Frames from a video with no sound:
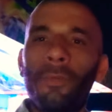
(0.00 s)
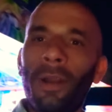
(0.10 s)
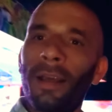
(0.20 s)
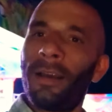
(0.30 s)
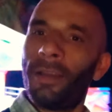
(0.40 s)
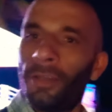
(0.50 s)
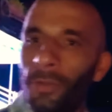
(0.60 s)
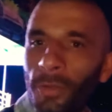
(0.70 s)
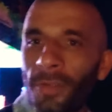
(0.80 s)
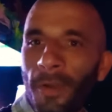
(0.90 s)
voilà,
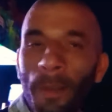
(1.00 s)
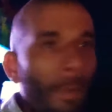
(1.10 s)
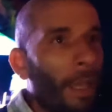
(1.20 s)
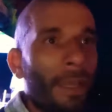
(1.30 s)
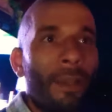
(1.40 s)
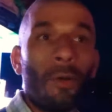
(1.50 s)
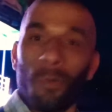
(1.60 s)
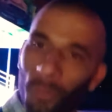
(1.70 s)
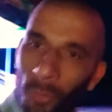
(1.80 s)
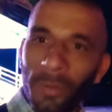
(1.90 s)
deux ans après,
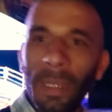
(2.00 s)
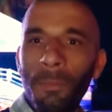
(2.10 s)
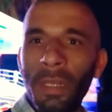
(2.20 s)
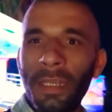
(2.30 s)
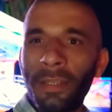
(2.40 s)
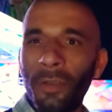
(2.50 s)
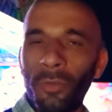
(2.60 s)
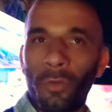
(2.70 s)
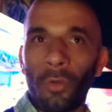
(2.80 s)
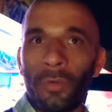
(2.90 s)
on comptabilise
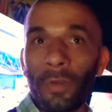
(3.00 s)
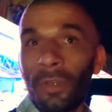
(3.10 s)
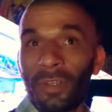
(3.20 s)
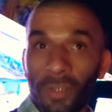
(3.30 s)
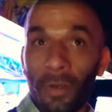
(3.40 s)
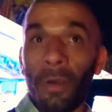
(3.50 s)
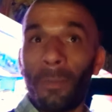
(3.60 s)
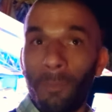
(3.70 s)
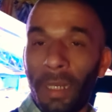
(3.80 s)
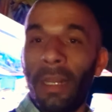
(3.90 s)
200
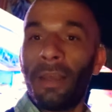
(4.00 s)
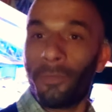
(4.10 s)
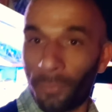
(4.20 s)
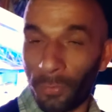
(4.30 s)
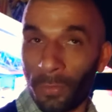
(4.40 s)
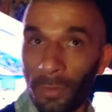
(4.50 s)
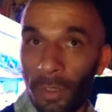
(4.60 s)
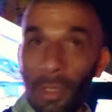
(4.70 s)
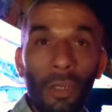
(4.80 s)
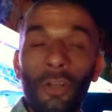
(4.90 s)
000 vues.
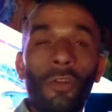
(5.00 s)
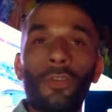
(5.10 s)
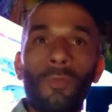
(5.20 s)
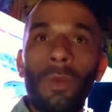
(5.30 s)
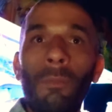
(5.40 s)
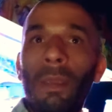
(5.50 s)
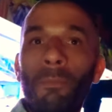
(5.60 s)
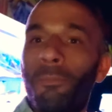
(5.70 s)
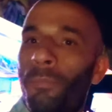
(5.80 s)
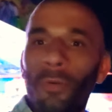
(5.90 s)
Je suis mais
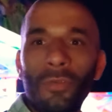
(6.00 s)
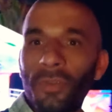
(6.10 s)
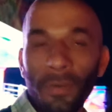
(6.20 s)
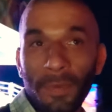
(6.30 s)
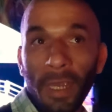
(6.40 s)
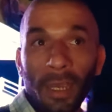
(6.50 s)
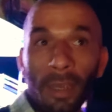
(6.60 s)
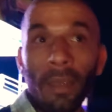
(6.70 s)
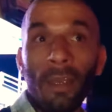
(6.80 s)
plus que fier.